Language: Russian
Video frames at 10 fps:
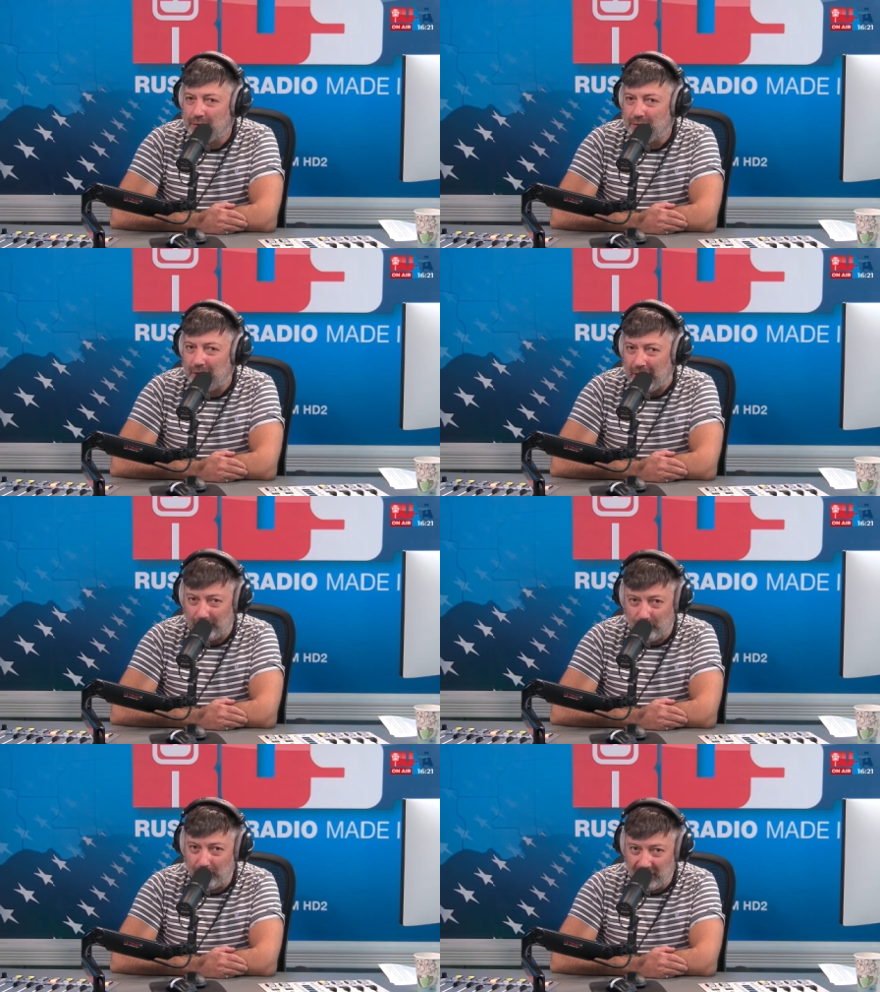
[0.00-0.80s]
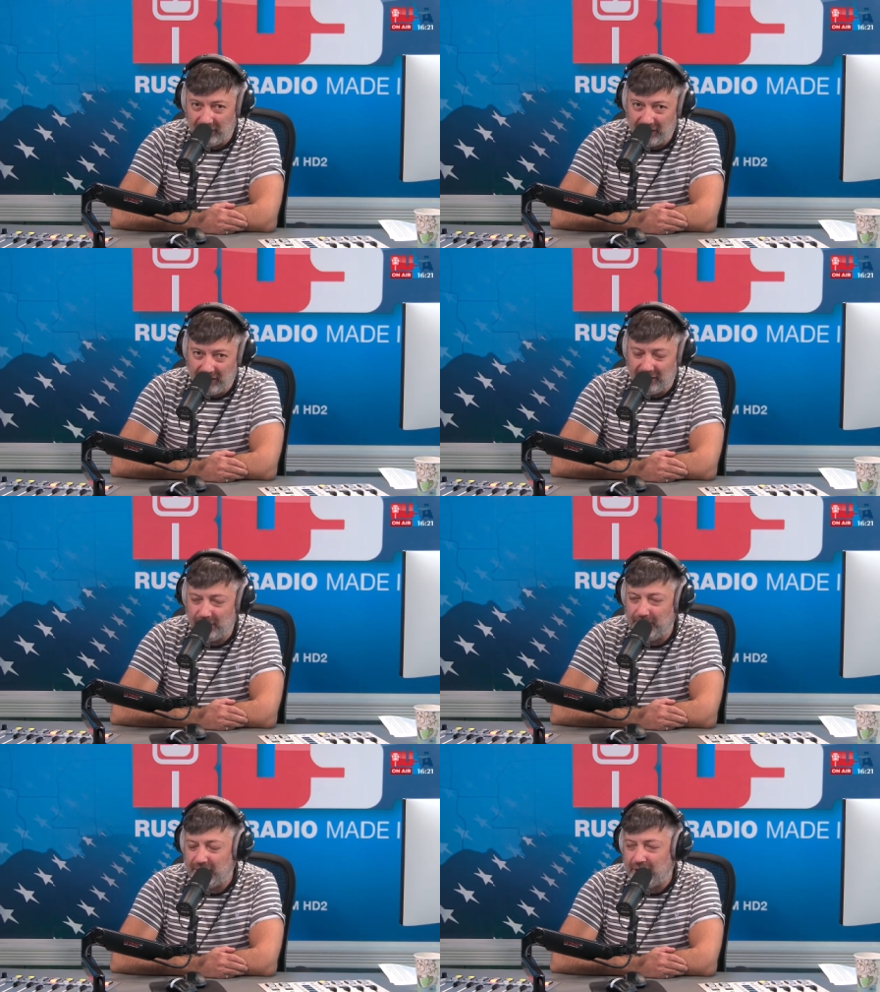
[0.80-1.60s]
о котором мы говорили в
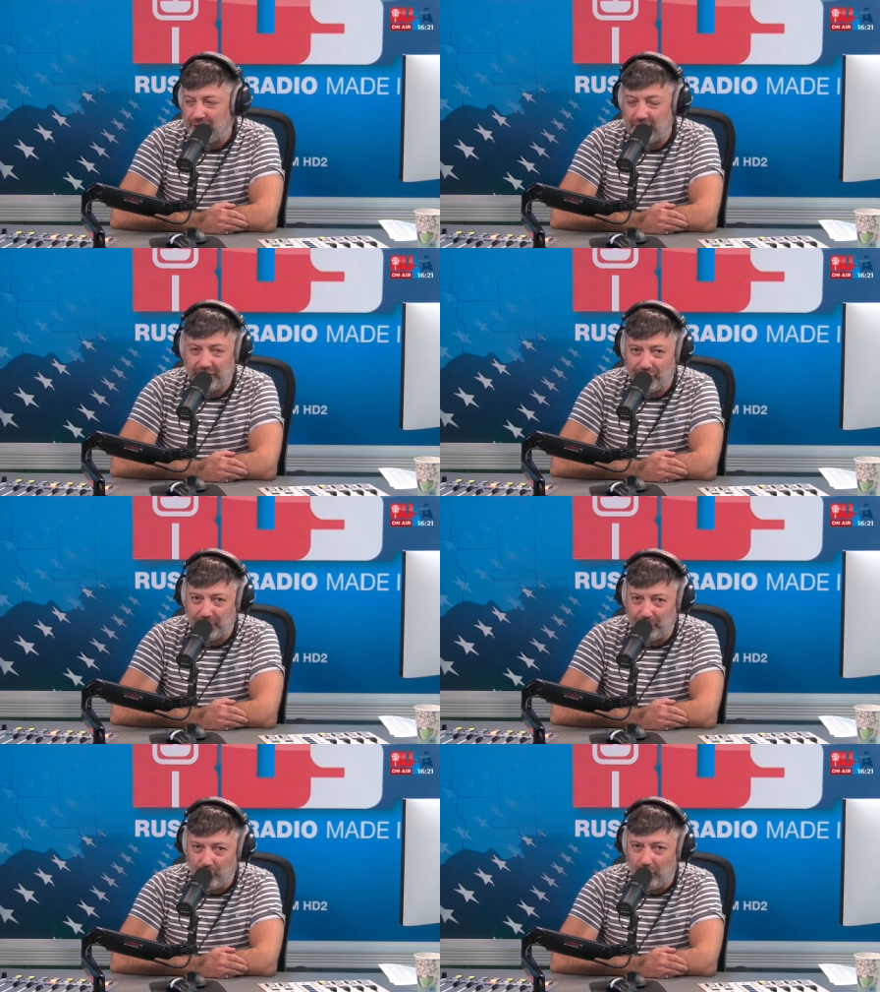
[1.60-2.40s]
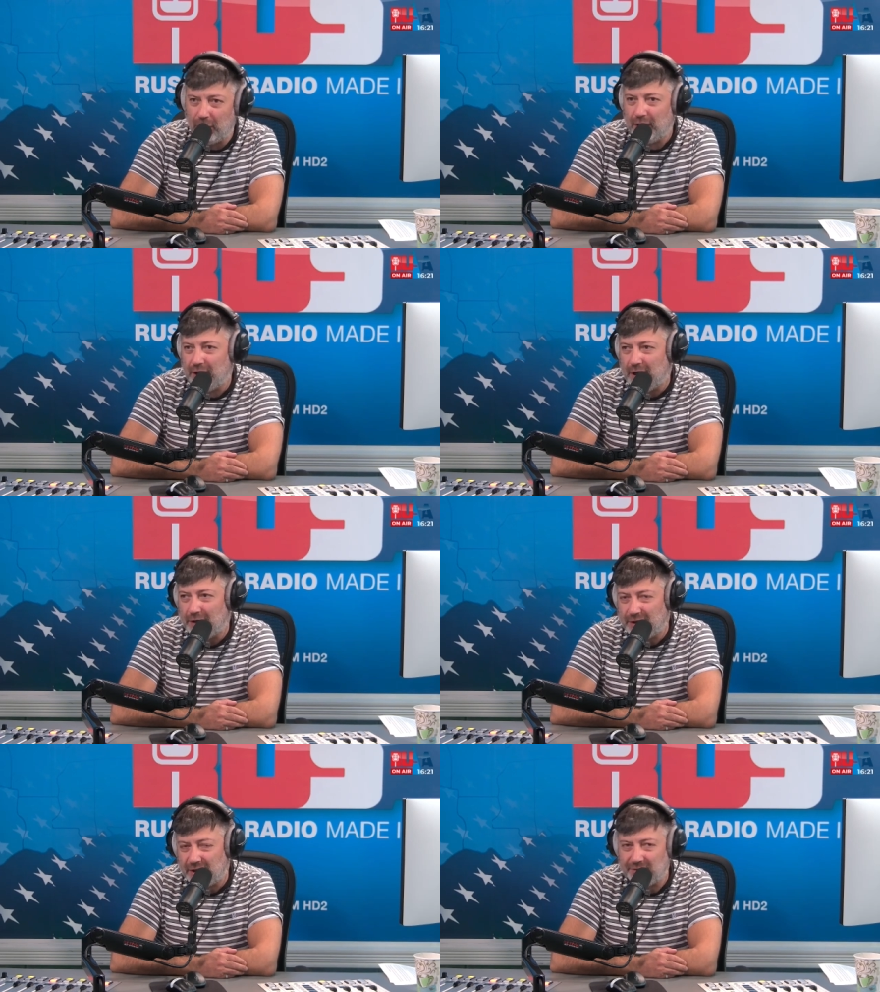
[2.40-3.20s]
этой передаче достаточно много, и
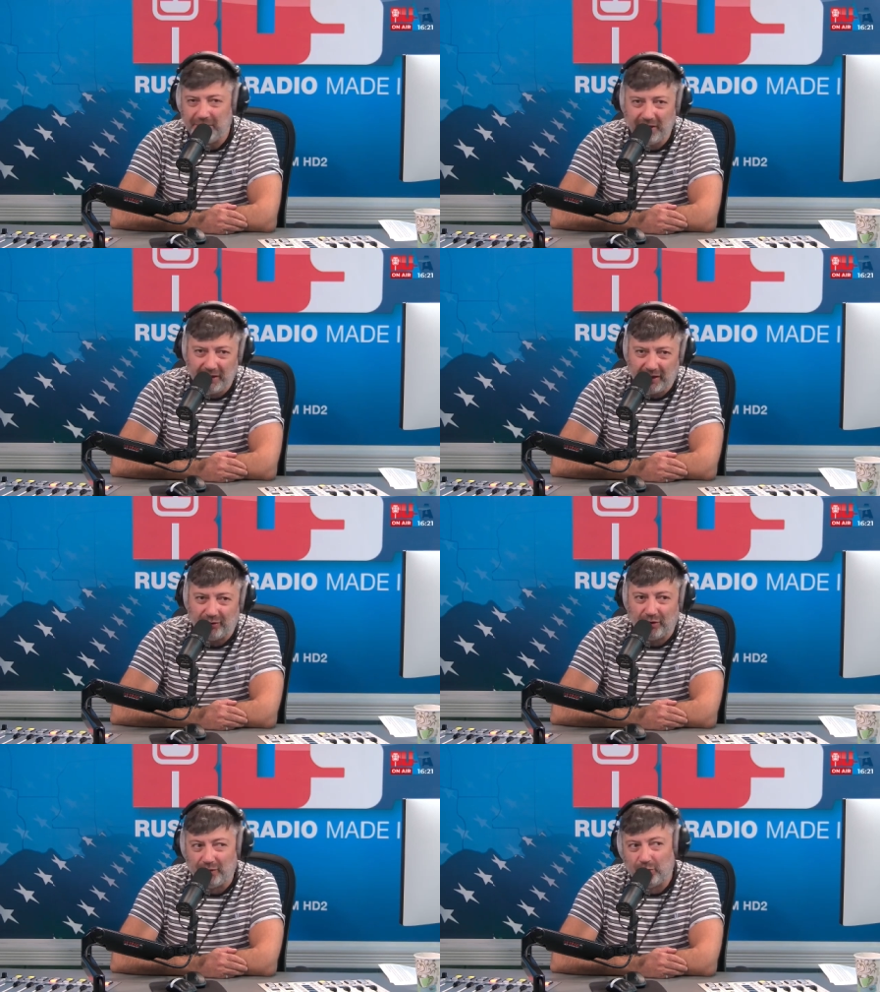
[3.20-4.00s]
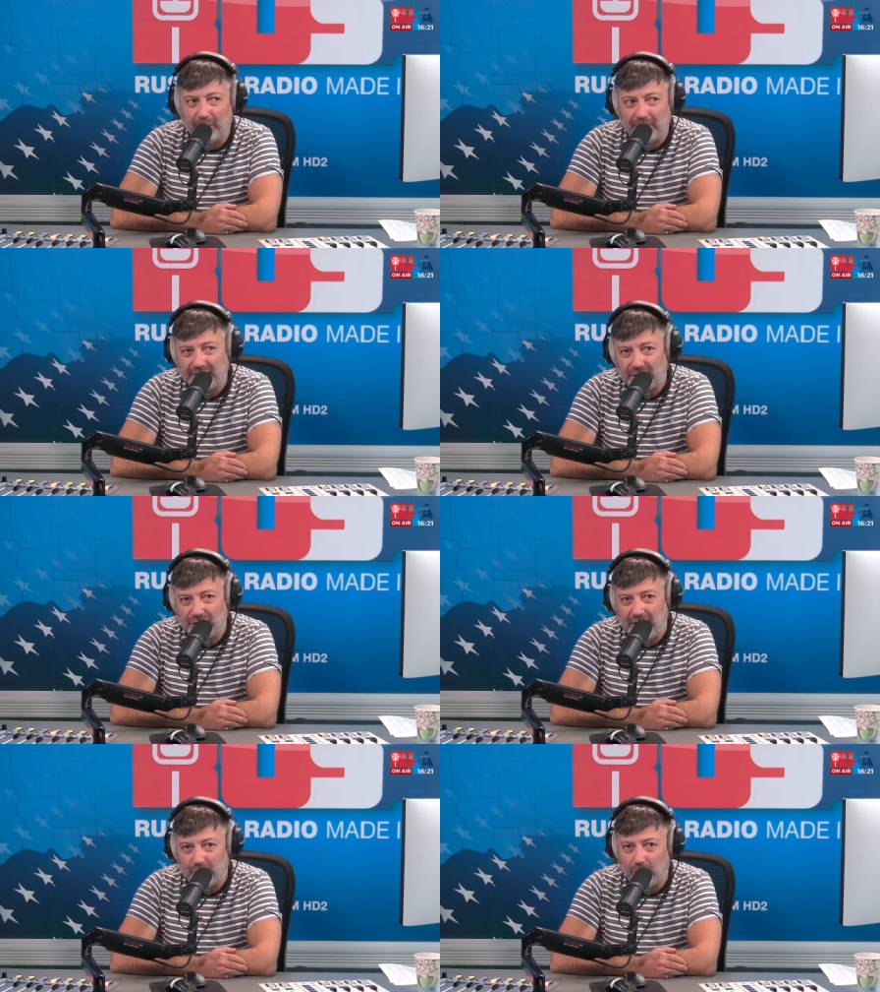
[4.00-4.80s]
о тех изменениях, которые в итоге
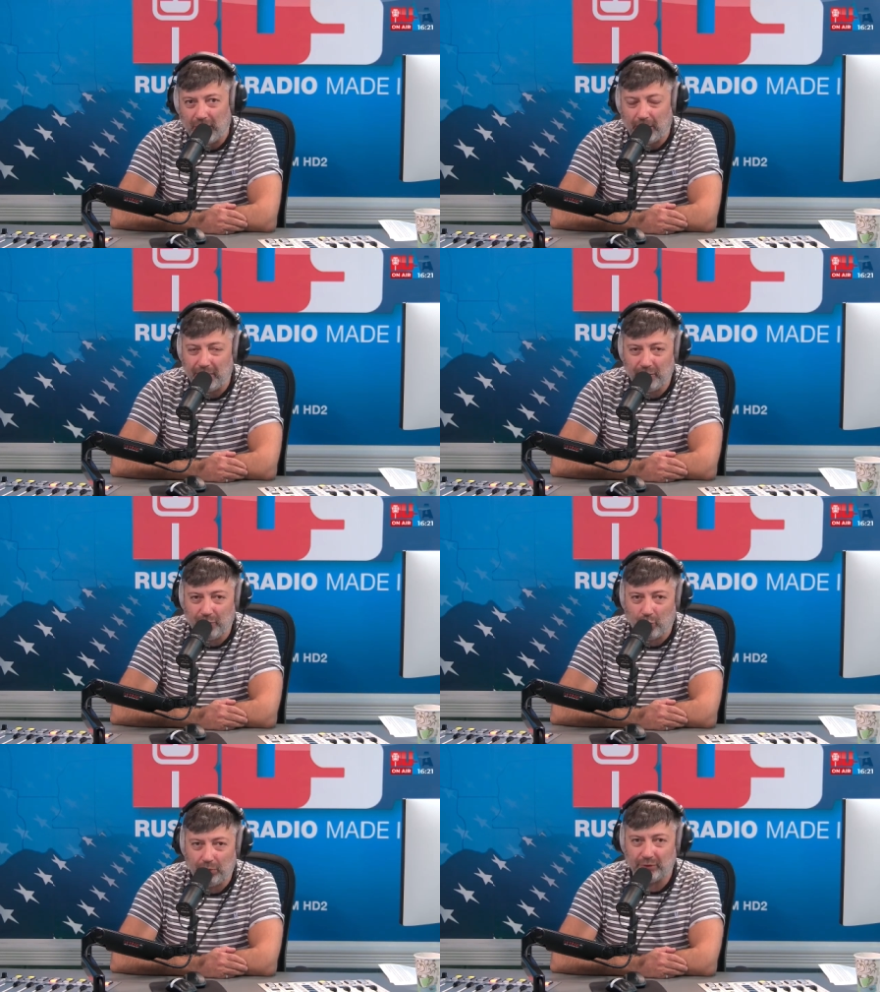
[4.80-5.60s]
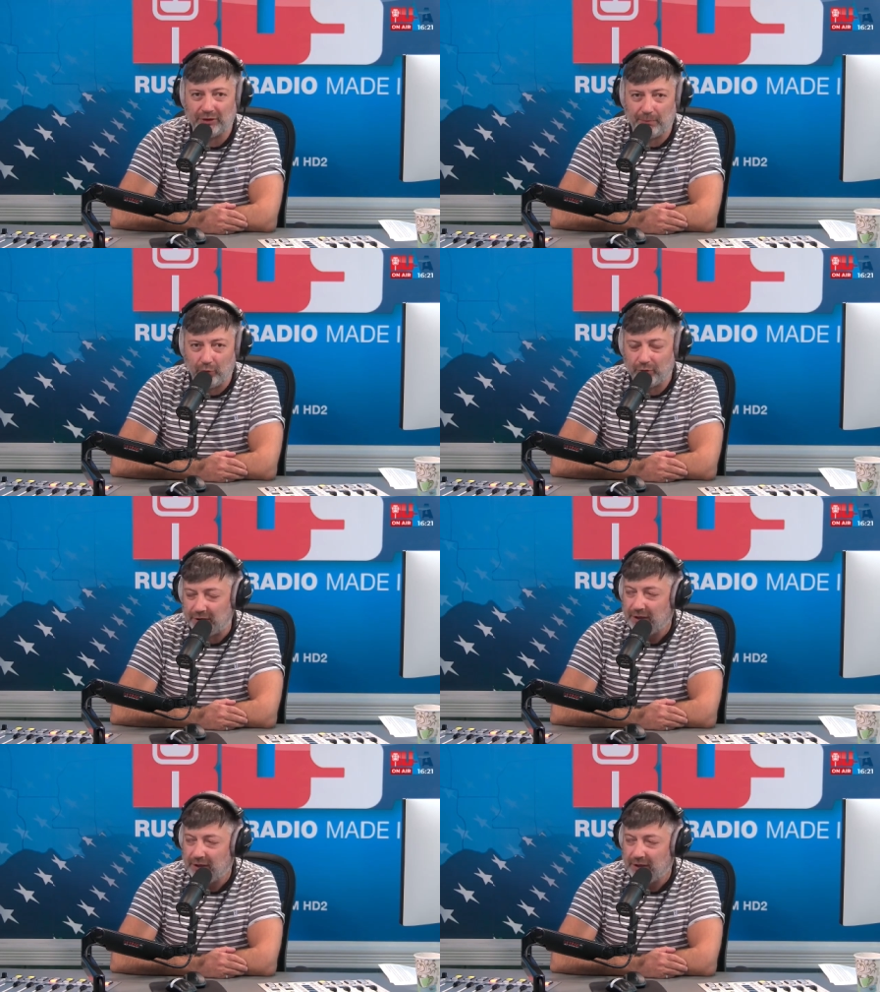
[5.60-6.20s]
произошли, о том, как Политбюро было заполнено